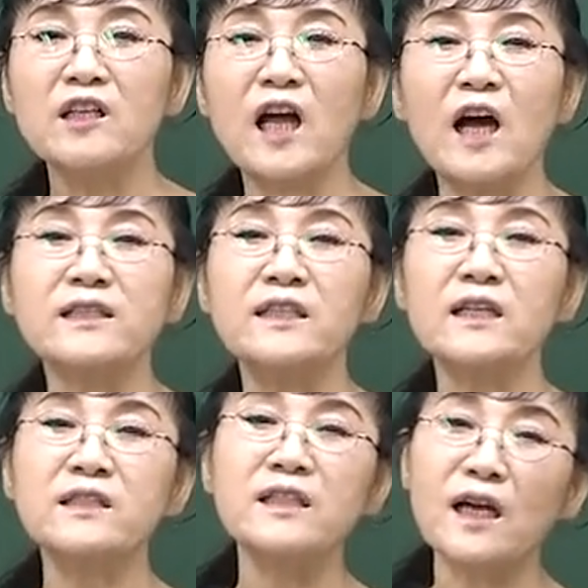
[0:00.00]
다
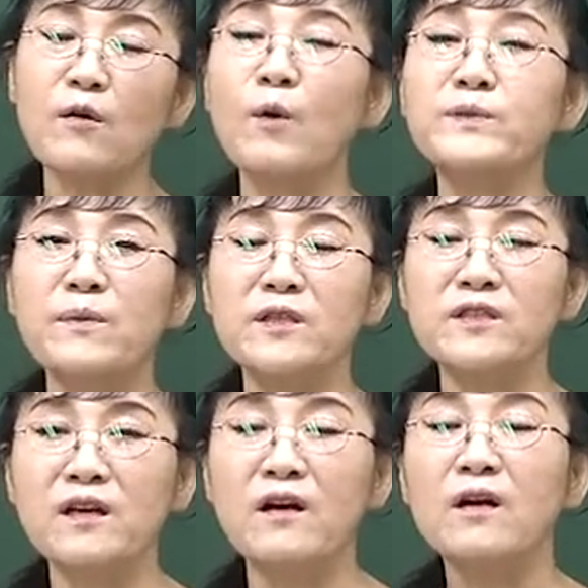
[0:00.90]
싹쓸이하고
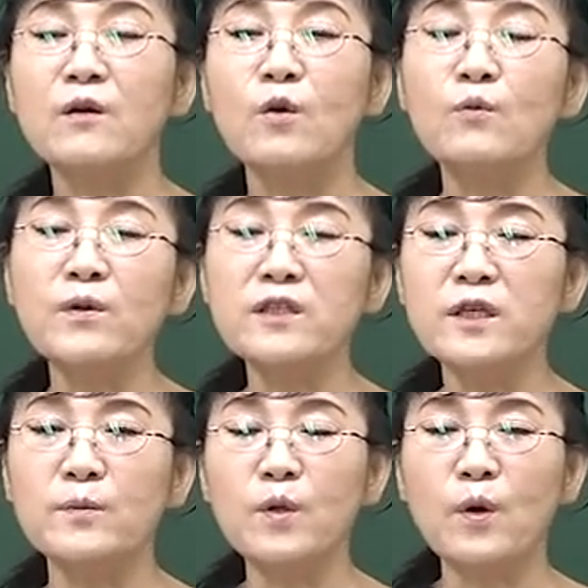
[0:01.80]
없애면서 공무원
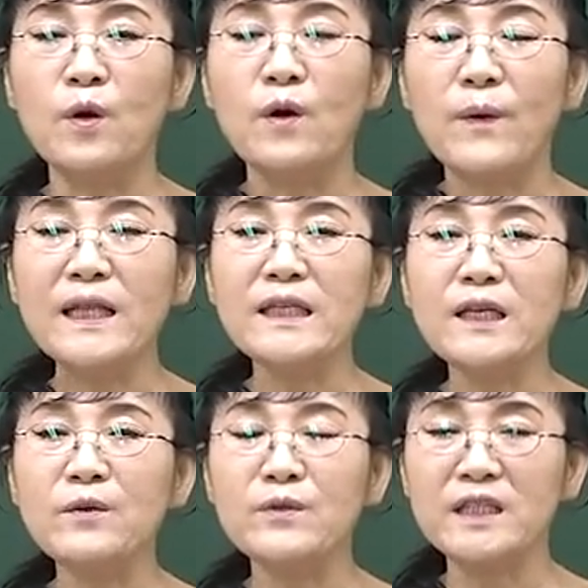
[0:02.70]
시험도
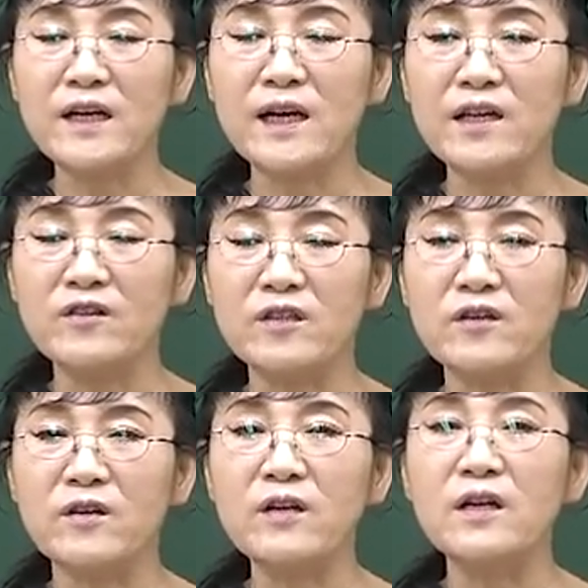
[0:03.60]

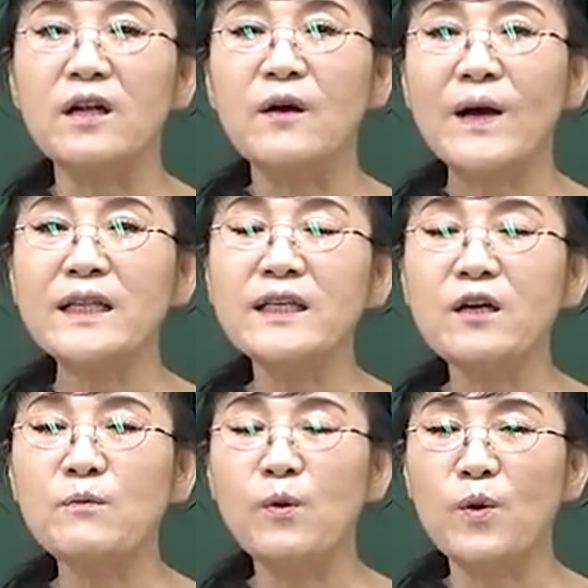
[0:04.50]
환경위생학이었던 거를
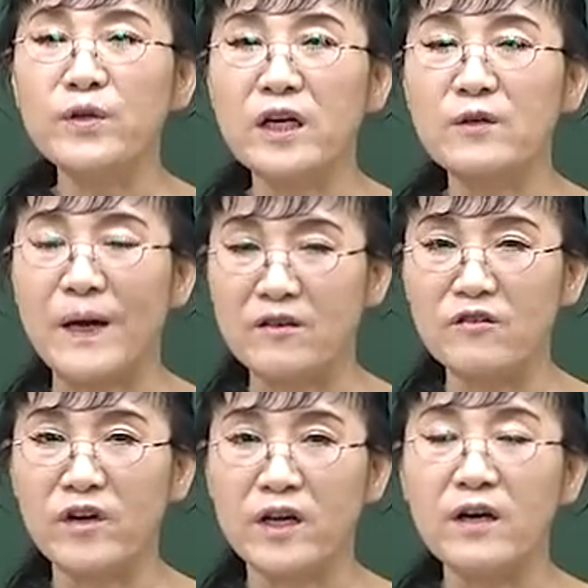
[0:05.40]
환경보건학으로
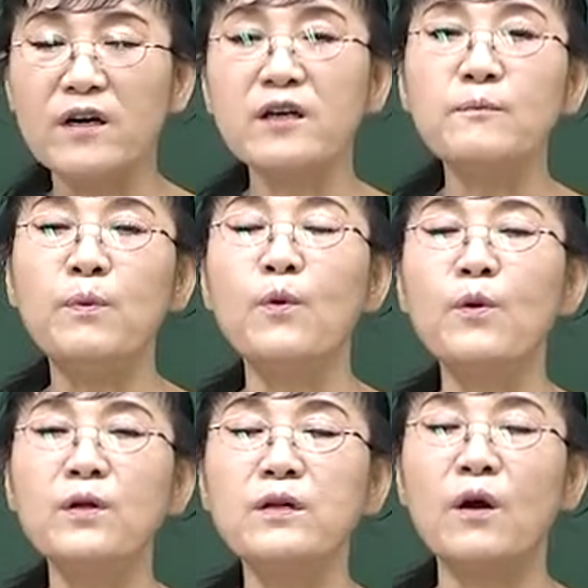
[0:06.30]
바꾼 거예요. 그럼
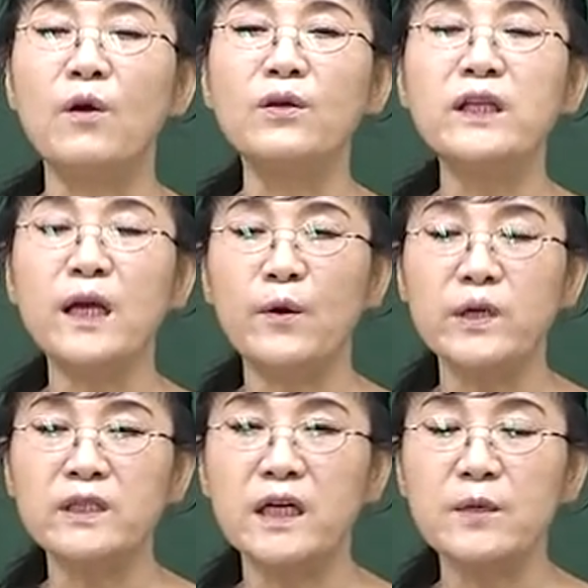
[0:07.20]
보건은 어디의
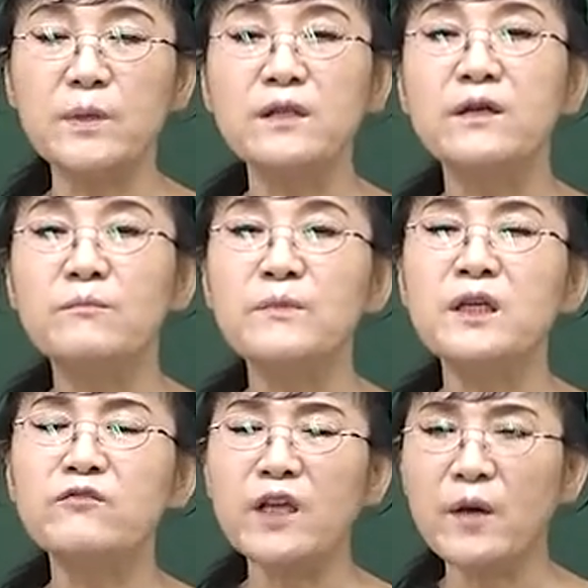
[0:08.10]
어원이냐면
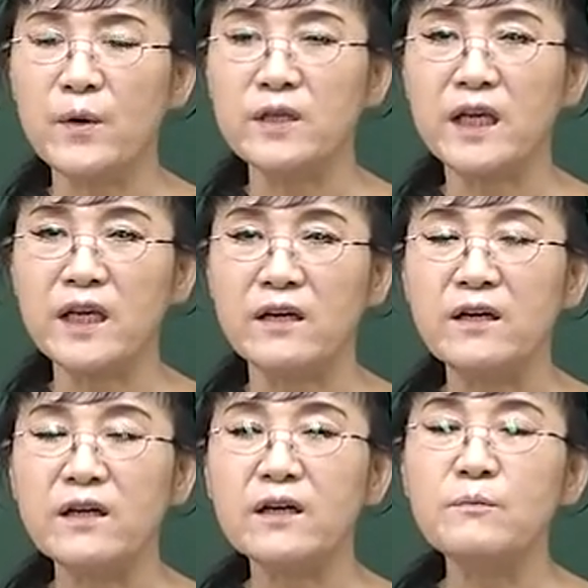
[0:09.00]
미국의 어원이에요.
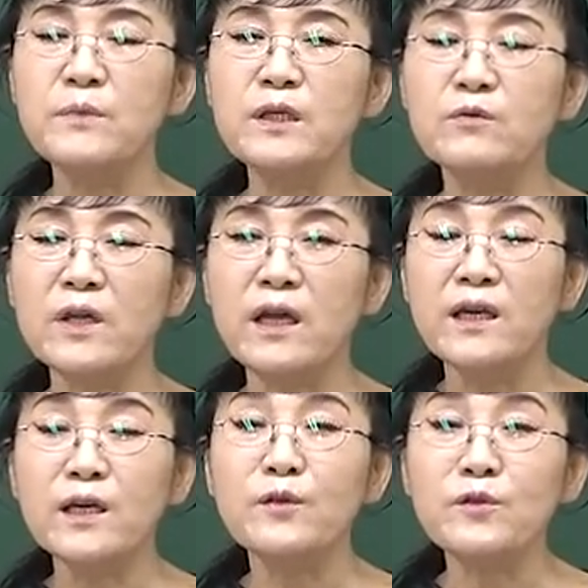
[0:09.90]
그럼
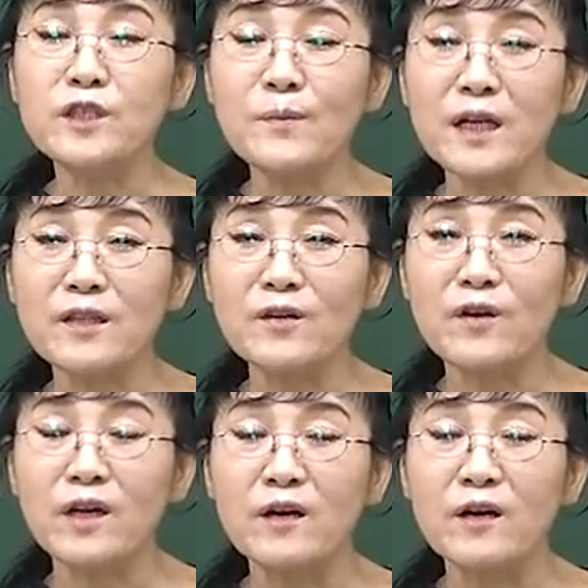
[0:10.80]
미국에 이것도 시험해놨던 거예요.